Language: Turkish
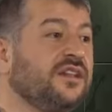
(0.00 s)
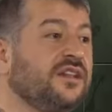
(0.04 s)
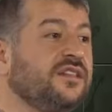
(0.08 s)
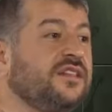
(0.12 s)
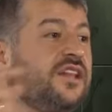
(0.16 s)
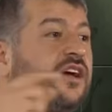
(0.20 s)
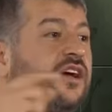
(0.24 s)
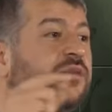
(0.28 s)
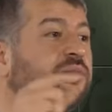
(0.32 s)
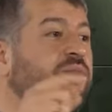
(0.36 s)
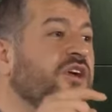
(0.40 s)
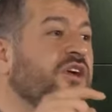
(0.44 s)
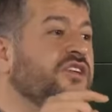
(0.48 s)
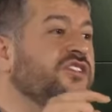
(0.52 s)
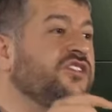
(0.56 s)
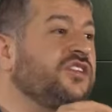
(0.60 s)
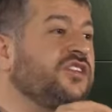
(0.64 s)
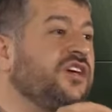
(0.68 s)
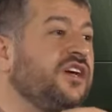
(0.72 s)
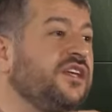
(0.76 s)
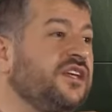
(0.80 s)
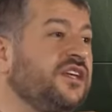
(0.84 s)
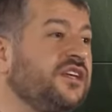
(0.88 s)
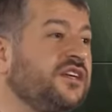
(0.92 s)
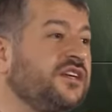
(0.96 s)
Allah
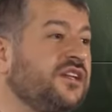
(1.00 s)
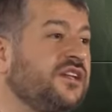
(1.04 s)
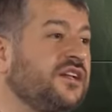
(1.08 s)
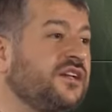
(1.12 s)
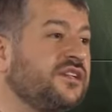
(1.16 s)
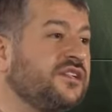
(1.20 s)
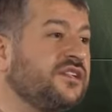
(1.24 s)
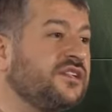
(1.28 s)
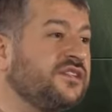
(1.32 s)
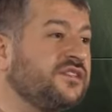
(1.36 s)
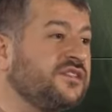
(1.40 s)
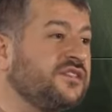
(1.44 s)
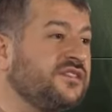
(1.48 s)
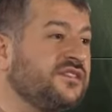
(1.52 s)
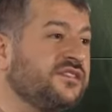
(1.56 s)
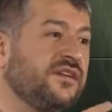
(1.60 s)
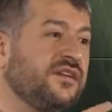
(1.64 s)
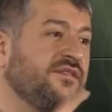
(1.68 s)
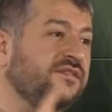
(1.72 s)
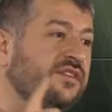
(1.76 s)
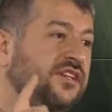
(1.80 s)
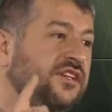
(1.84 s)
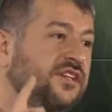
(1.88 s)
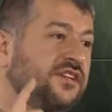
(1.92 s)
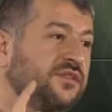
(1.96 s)
başka yerlerden
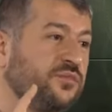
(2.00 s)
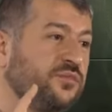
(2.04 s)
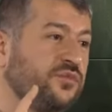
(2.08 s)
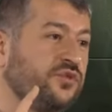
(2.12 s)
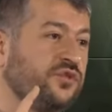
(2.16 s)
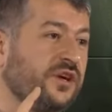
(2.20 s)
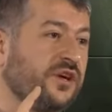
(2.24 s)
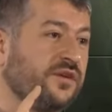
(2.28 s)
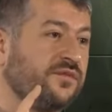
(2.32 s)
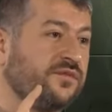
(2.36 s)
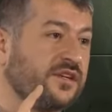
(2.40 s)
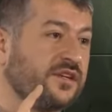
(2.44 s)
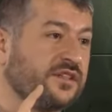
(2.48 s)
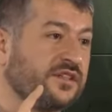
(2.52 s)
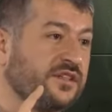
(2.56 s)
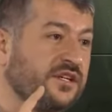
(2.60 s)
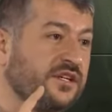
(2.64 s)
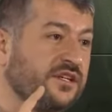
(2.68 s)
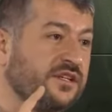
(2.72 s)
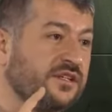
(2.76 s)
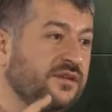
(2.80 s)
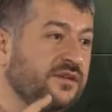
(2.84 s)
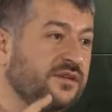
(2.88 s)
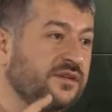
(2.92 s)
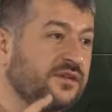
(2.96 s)
size verir
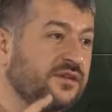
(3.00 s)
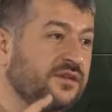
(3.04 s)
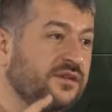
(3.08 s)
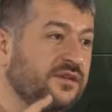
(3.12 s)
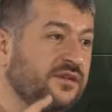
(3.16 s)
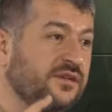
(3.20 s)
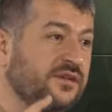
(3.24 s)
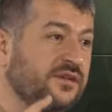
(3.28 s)
mükafatları.